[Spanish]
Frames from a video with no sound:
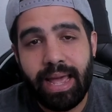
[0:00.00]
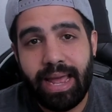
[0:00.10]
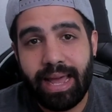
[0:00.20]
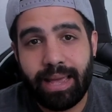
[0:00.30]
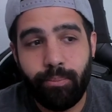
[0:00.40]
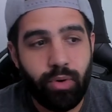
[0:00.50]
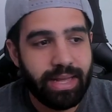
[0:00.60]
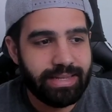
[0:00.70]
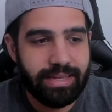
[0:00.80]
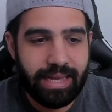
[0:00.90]
en la que
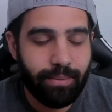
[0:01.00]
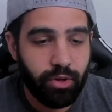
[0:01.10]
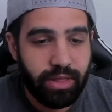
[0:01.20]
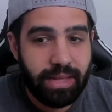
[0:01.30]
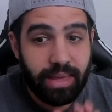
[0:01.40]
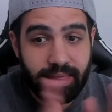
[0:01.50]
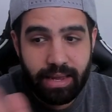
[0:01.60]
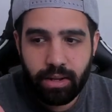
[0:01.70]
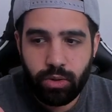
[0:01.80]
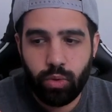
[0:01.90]
puedes, digamos,
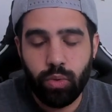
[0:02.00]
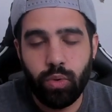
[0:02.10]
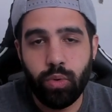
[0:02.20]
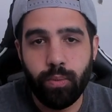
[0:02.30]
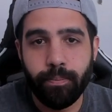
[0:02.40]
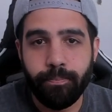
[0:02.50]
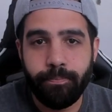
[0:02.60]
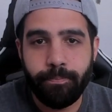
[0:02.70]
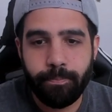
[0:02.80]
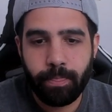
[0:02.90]
dividir tu,
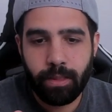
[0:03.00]
mm,